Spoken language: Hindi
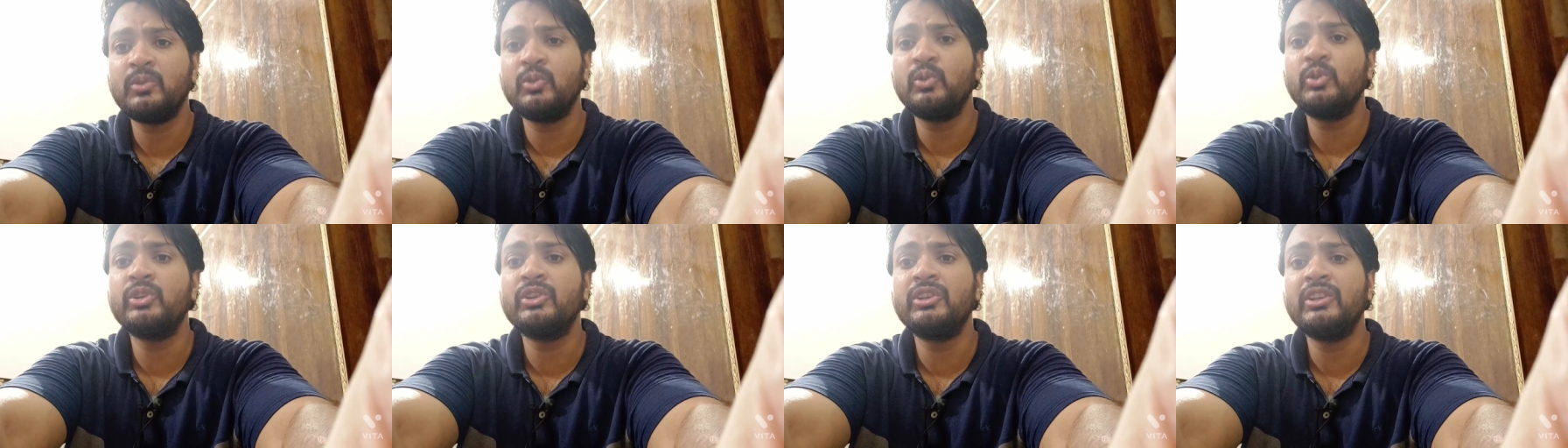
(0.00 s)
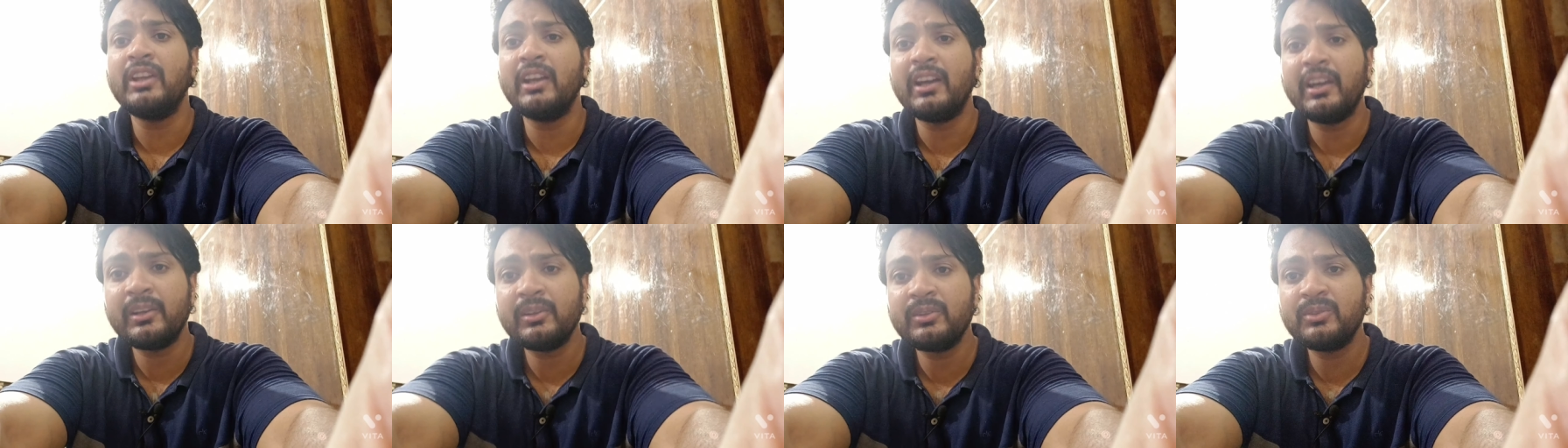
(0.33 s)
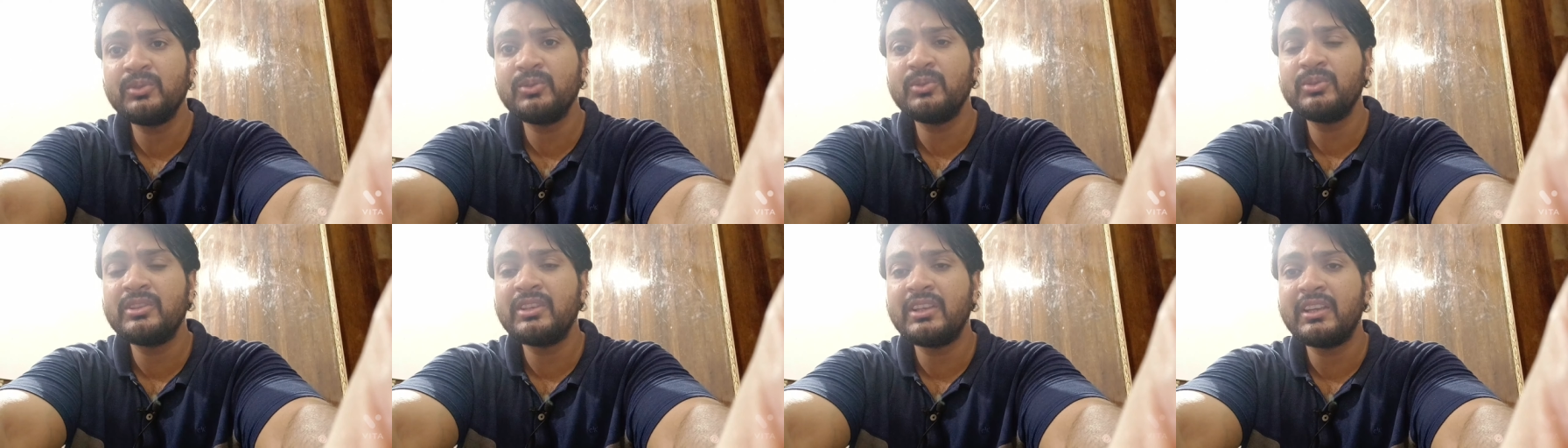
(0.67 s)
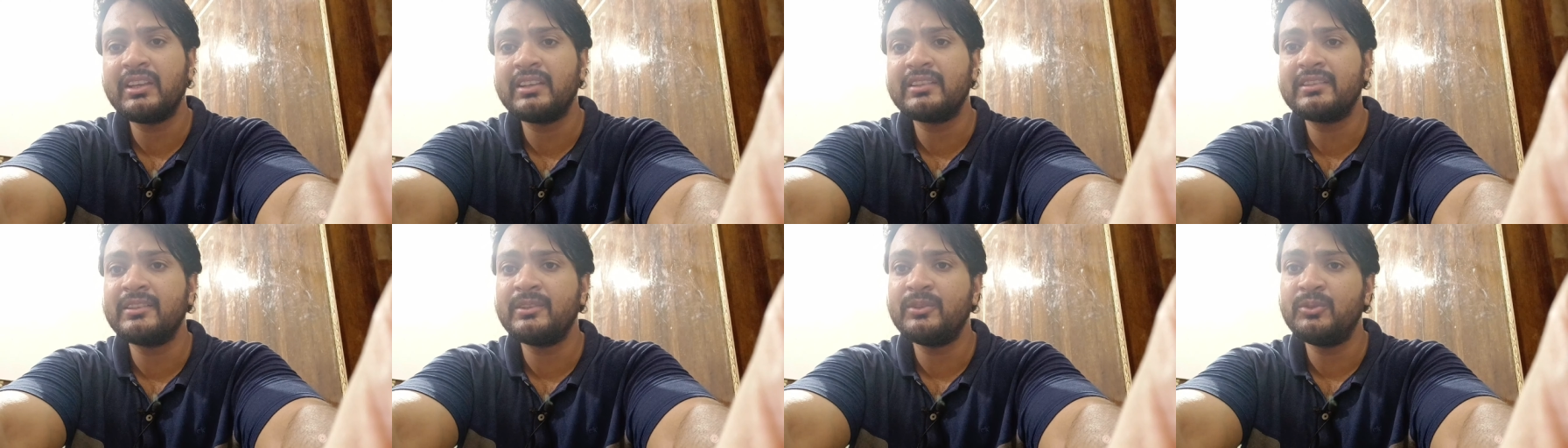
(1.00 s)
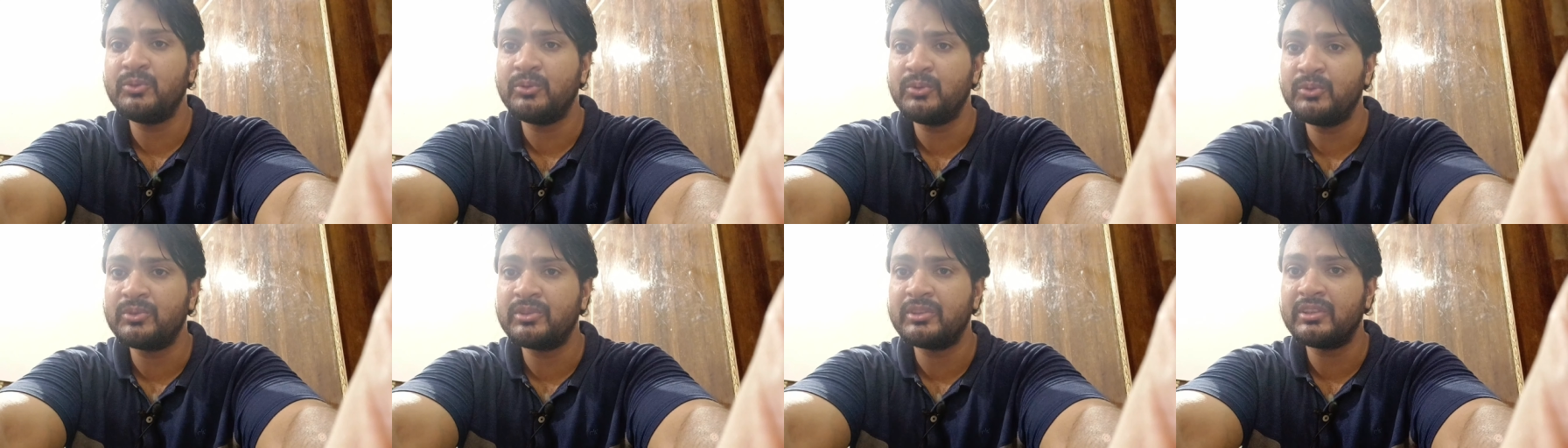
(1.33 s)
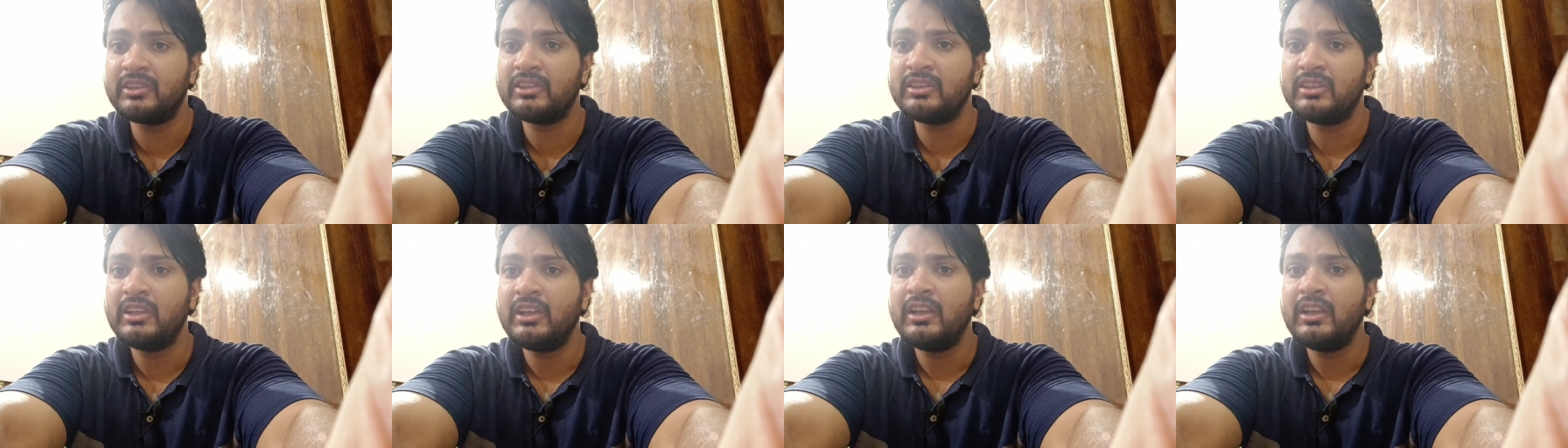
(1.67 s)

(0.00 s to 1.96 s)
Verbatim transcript: होशियार तो हो जाएं ऐसे लोगों से